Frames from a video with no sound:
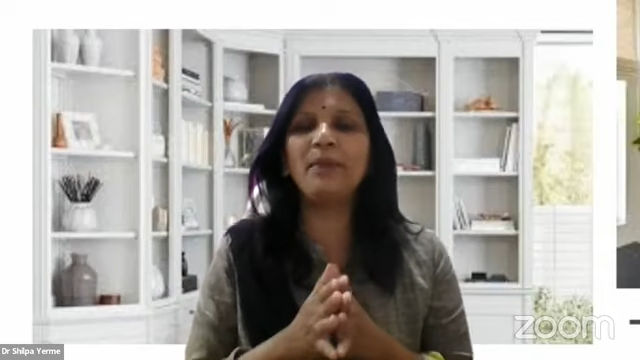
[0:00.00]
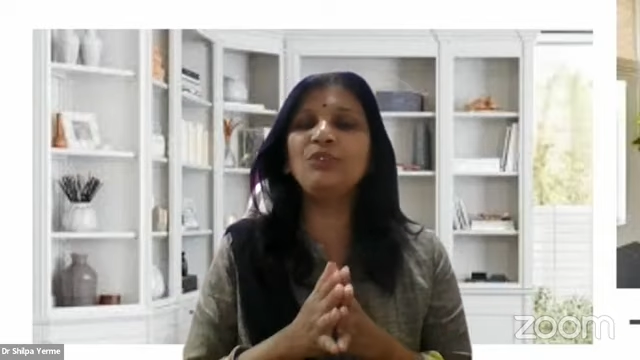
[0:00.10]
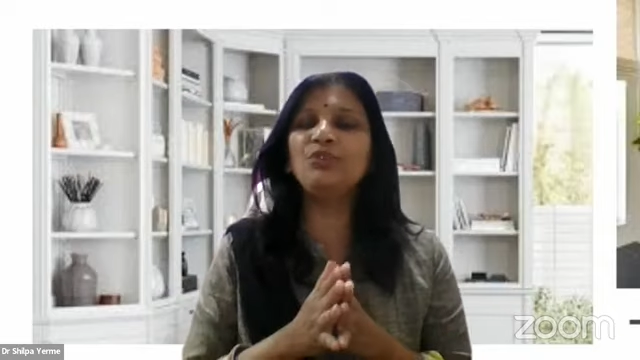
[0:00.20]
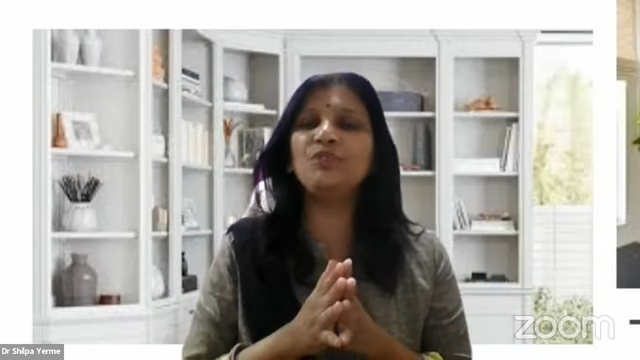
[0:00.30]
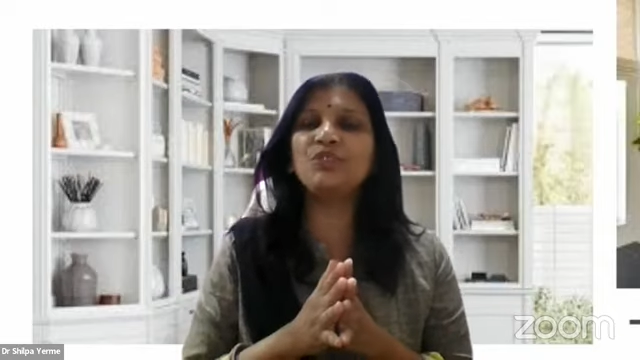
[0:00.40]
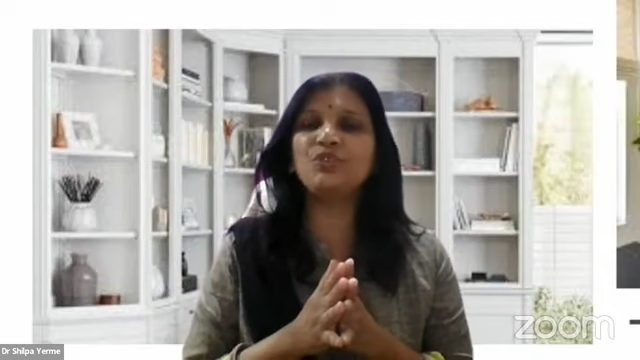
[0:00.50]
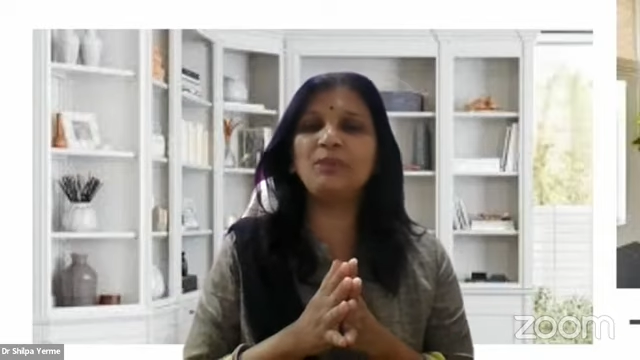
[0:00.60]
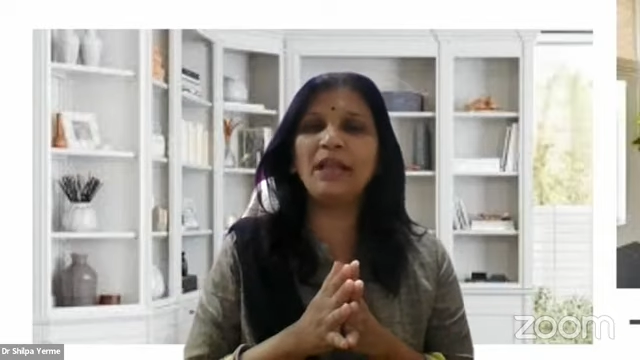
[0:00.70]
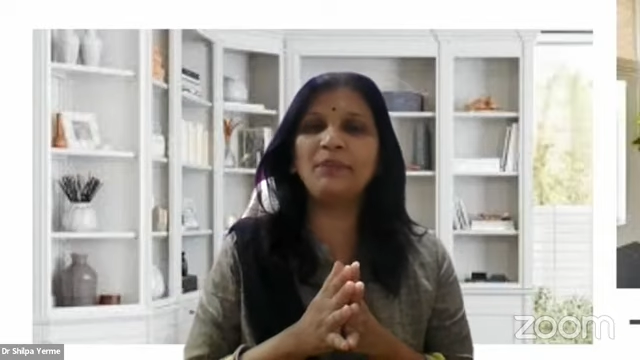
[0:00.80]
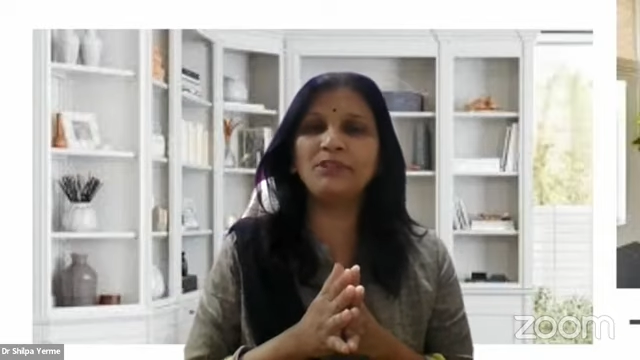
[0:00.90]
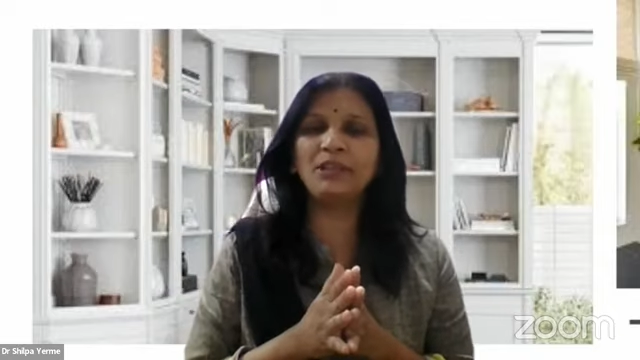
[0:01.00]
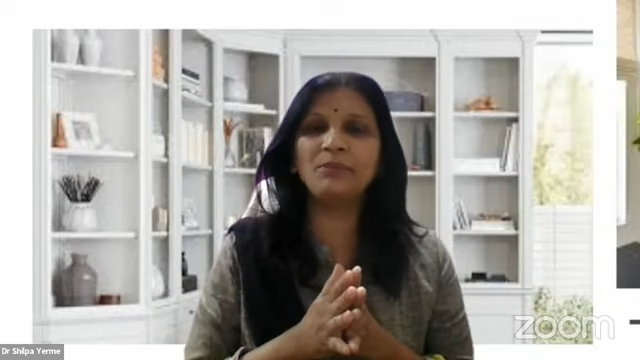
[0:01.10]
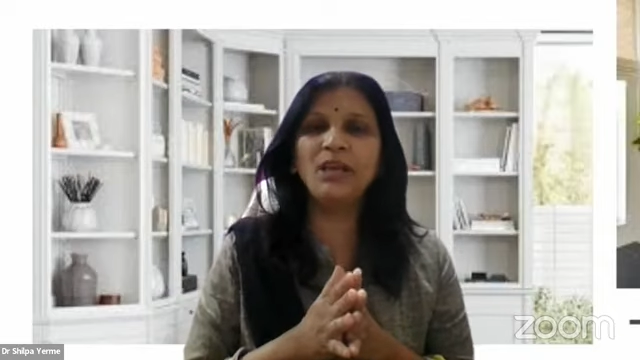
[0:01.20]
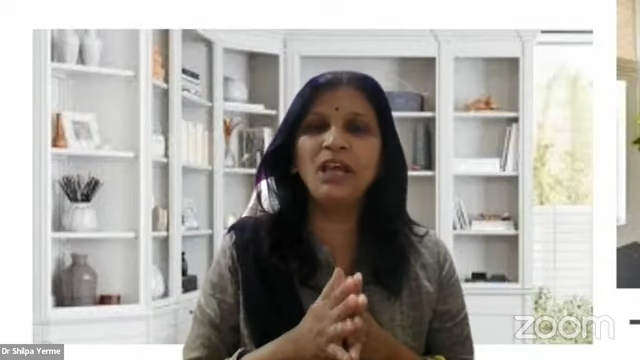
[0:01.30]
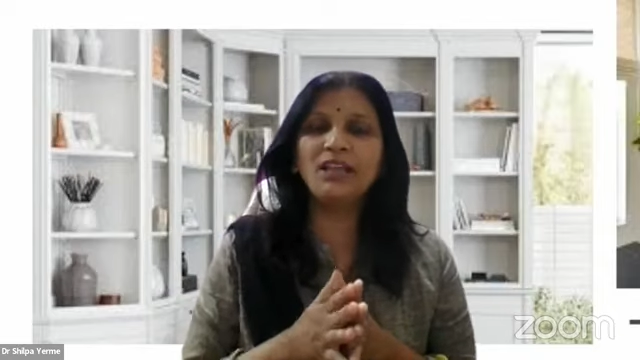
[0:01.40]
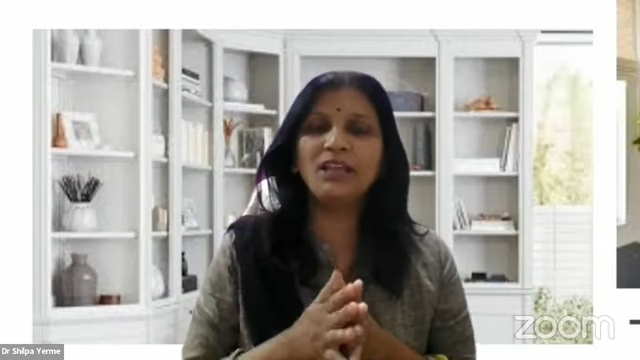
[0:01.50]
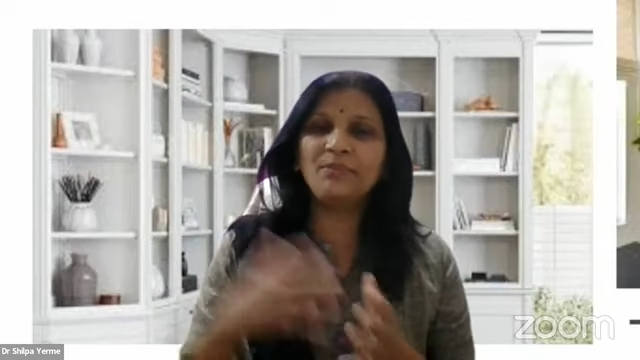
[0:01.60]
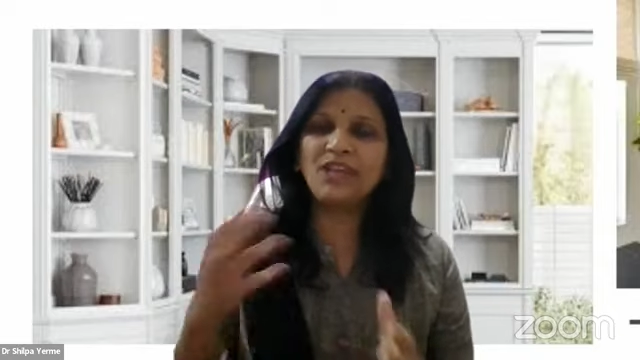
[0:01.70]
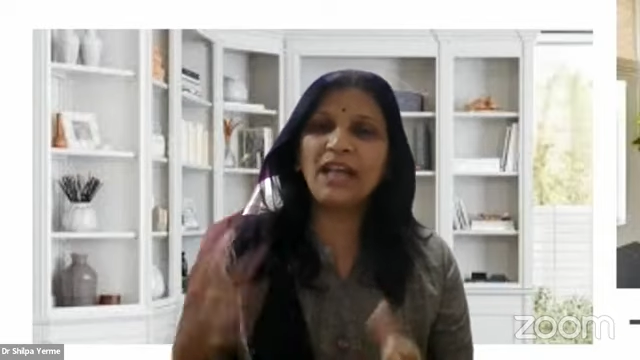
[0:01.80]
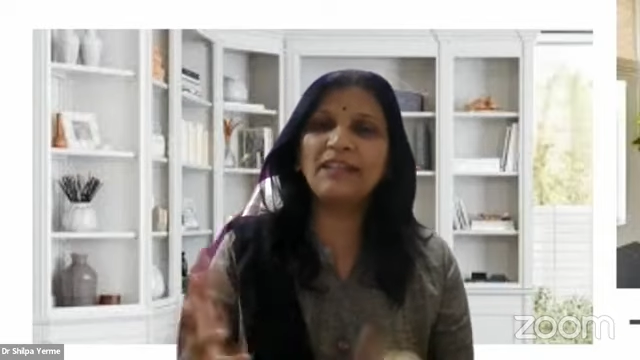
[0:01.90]
पातु विष्णु पदार्थम
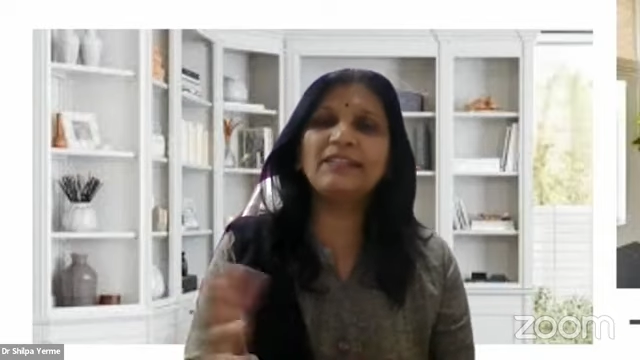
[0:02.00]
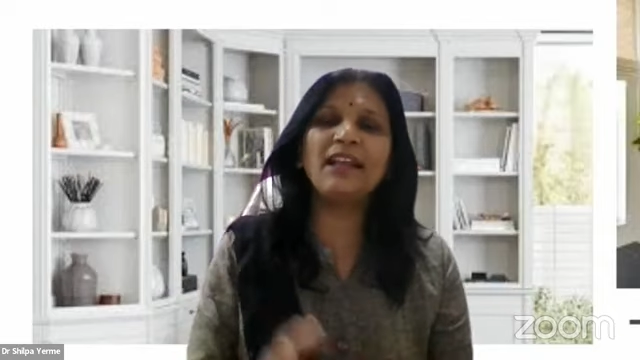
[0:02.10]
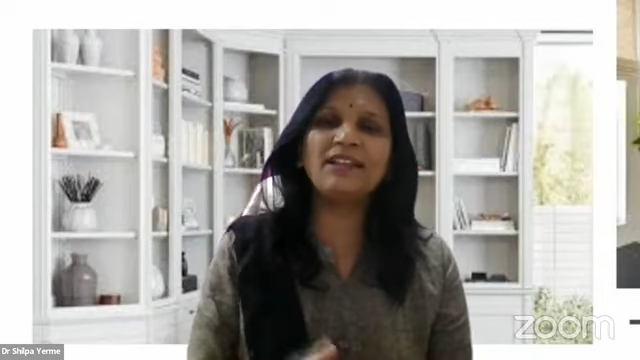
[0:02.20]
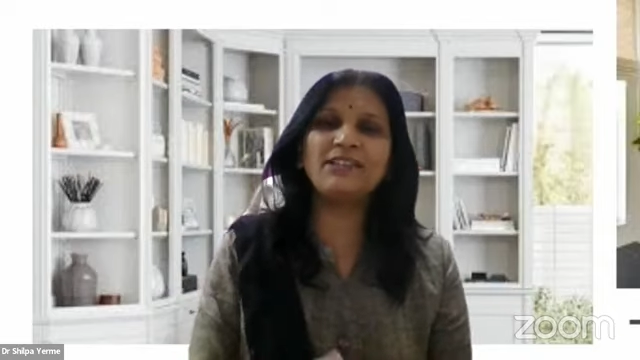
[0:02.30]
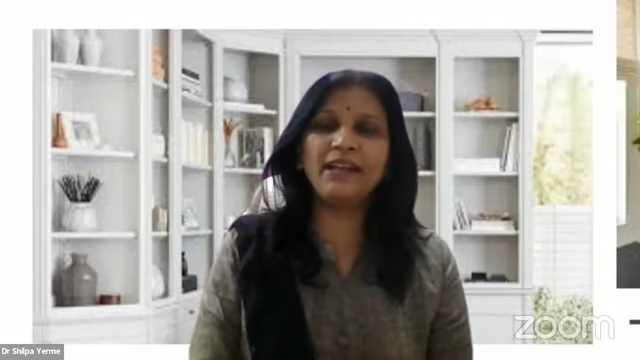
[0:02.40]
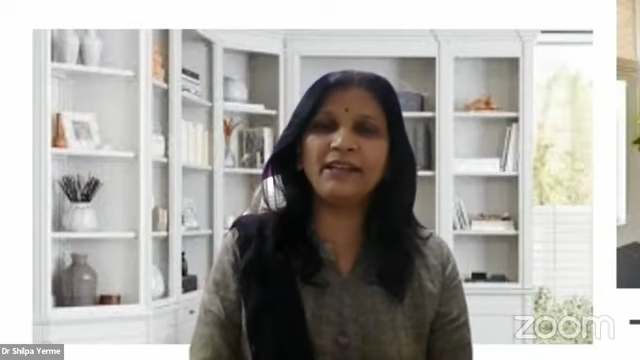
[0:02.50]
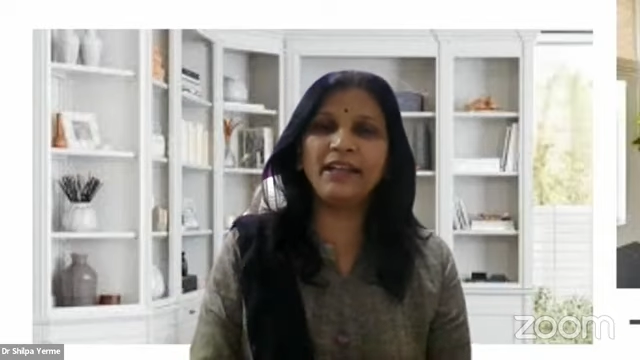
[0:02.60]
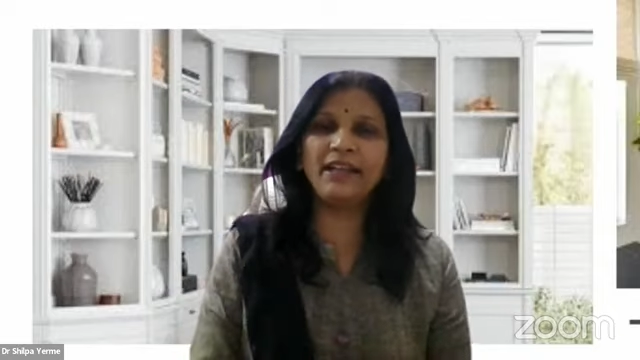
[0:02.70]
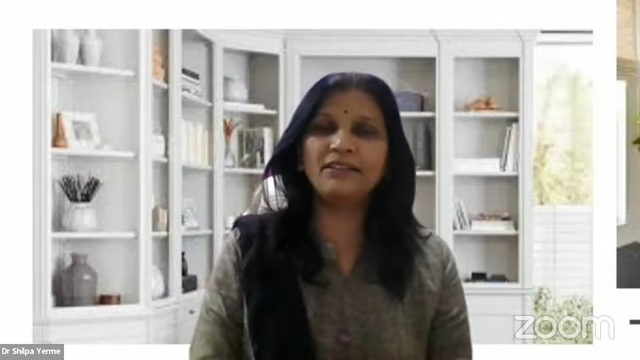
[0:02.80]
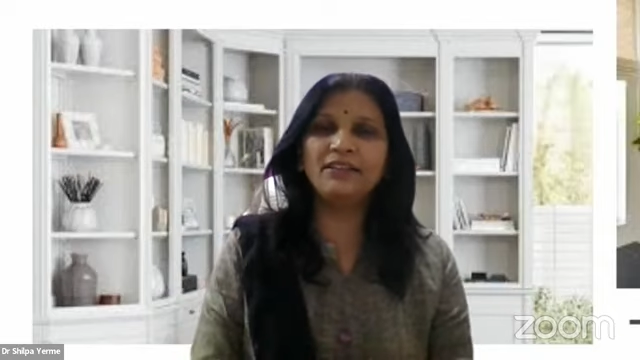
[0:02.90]
जब शारंगर आचार्य ने